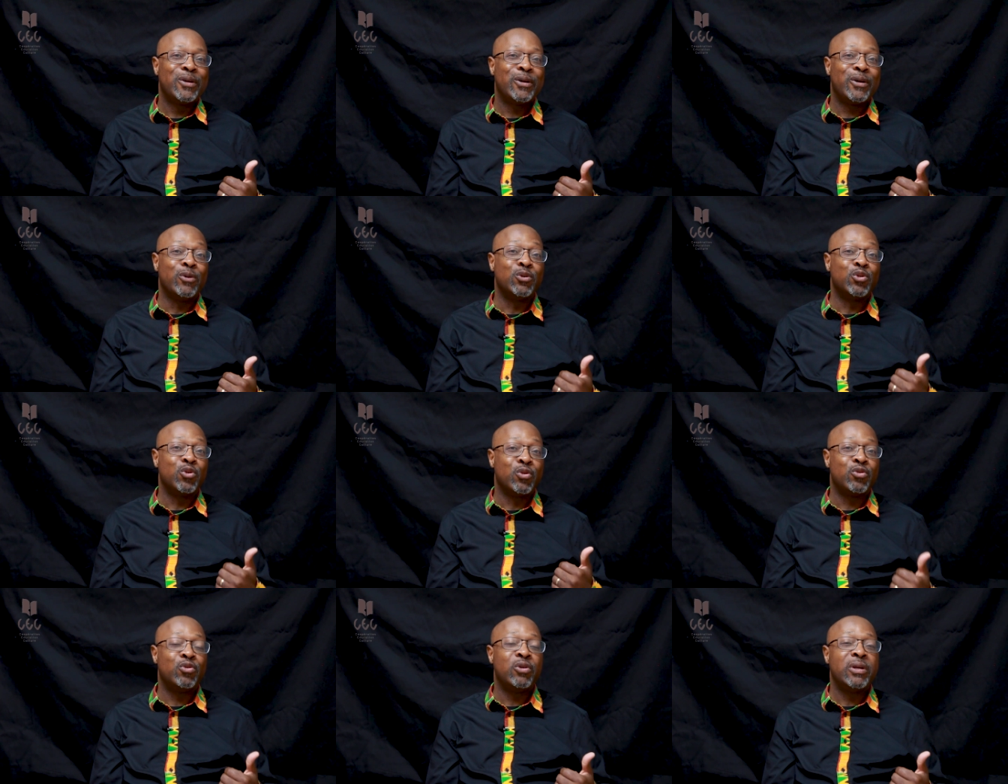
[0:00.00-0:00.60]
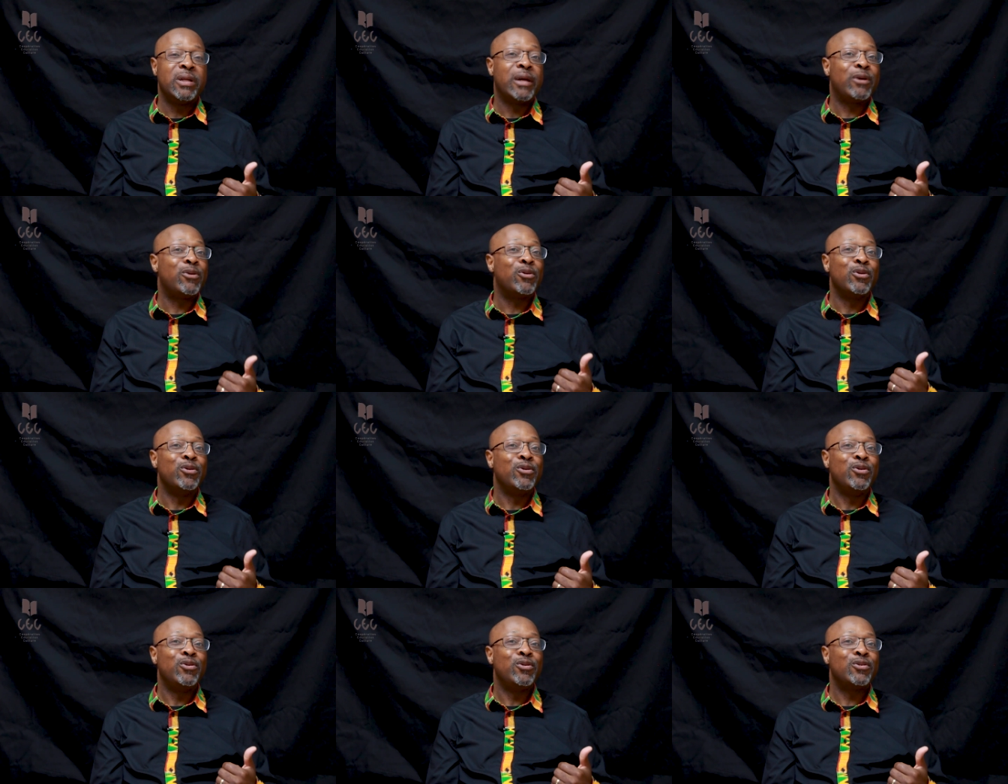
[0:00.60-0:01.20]
Aujourd'hui, les
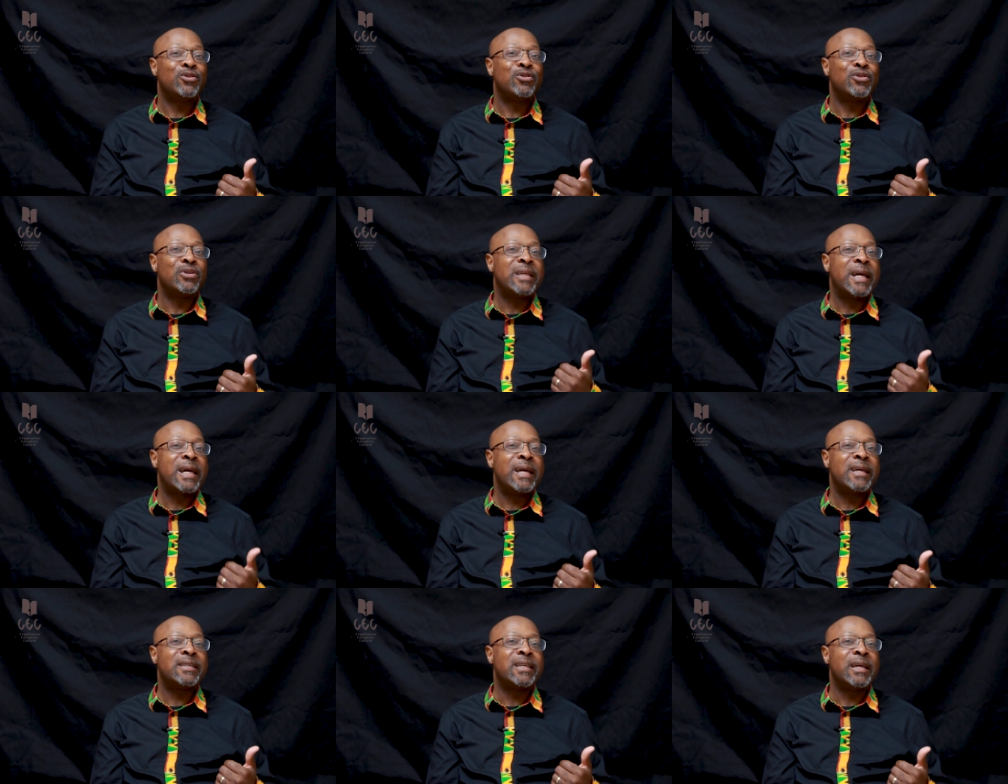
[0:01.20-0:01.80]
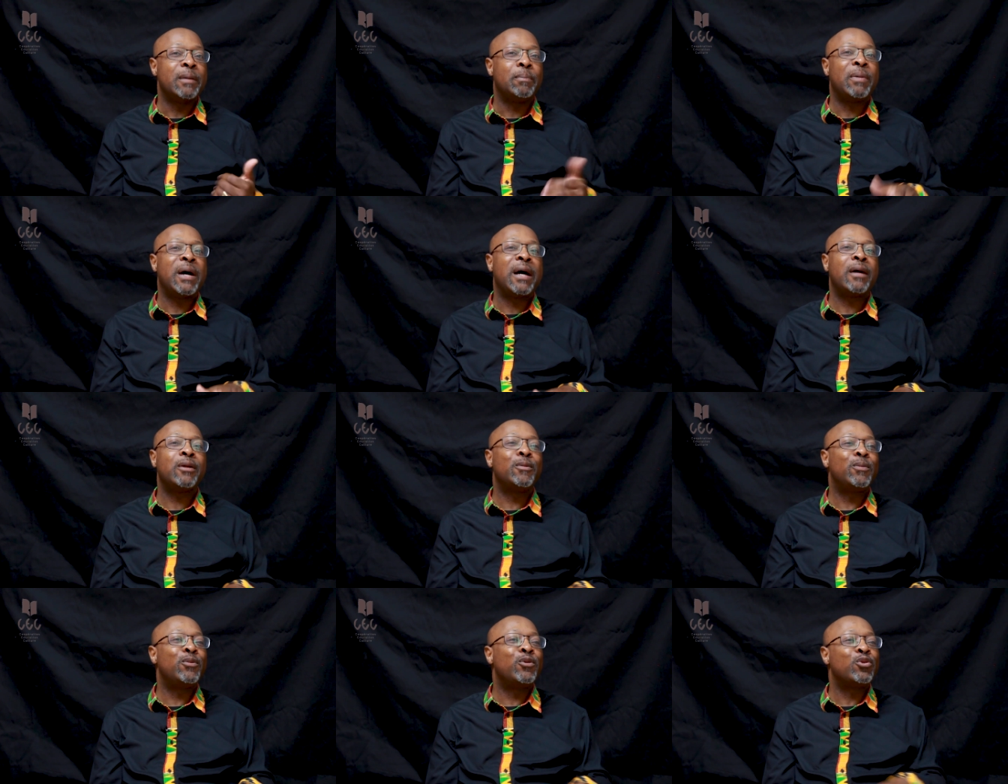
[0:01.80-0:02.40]
coloniaux se taisent et
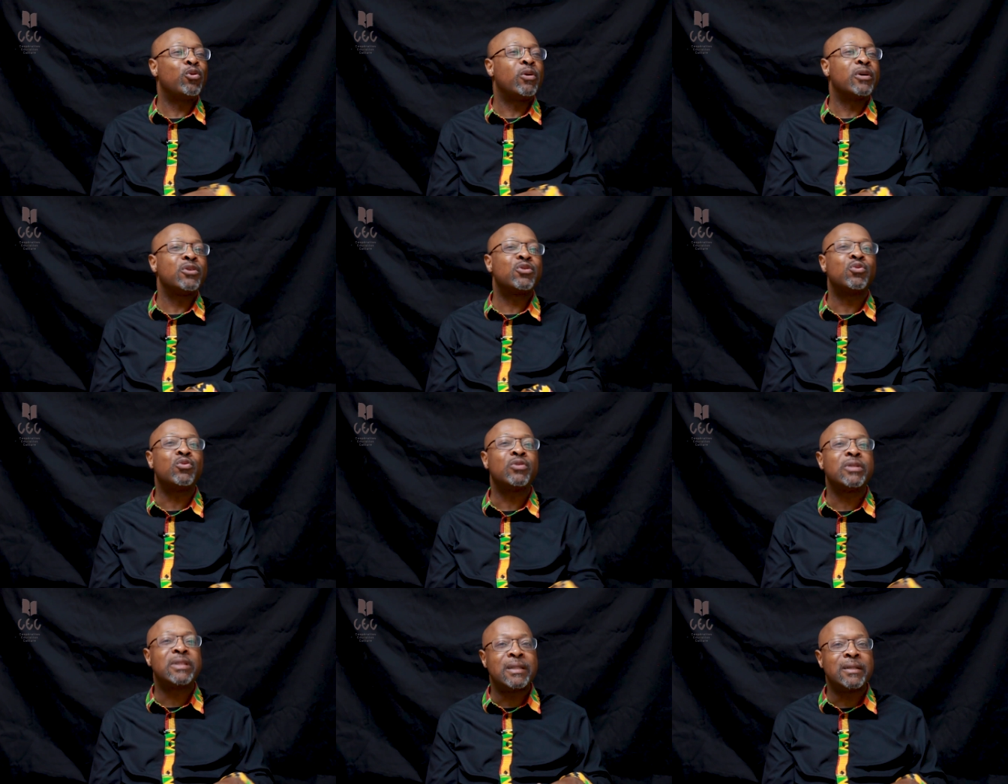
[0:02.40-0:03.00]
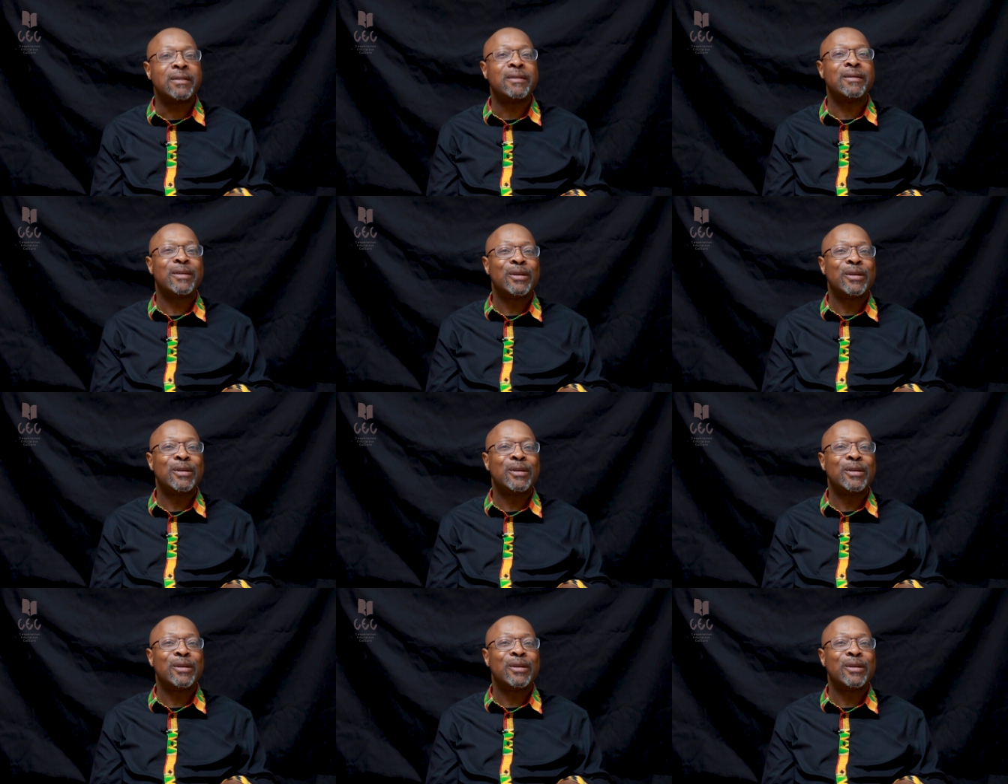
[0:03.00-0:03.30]
parlent plutôt en sourdine